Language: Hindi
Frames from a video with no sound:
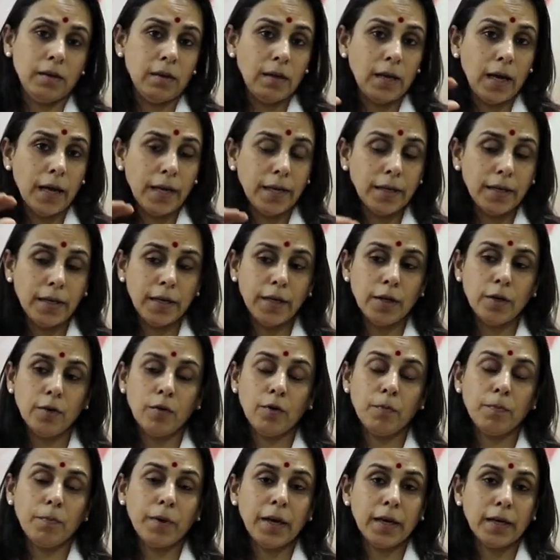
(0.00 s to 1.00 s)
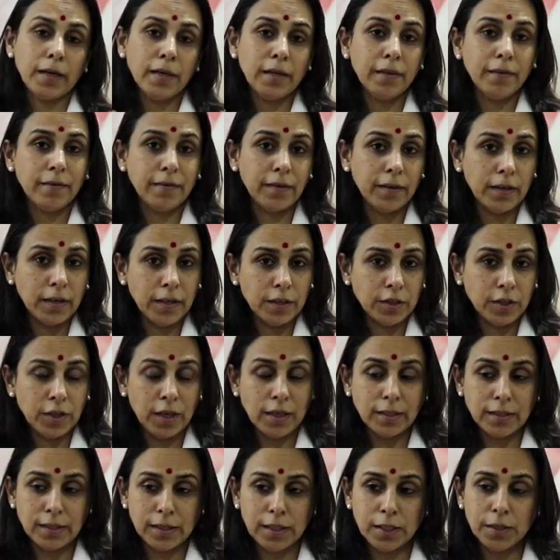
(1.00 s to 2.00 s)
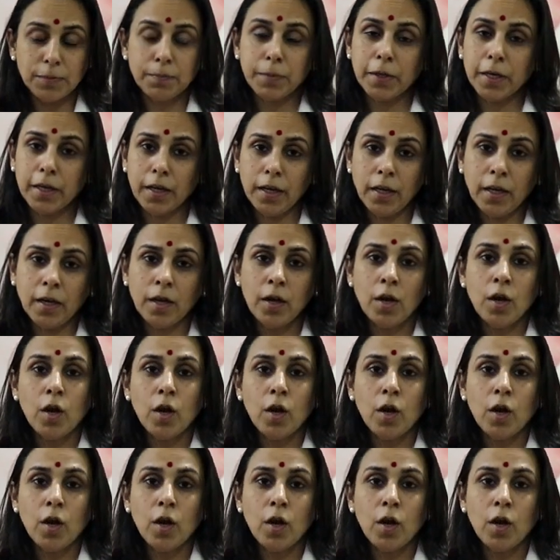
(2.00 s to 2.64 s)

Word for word: लाइनिंग और प्रेगनेंसी के चांसेस बढ़े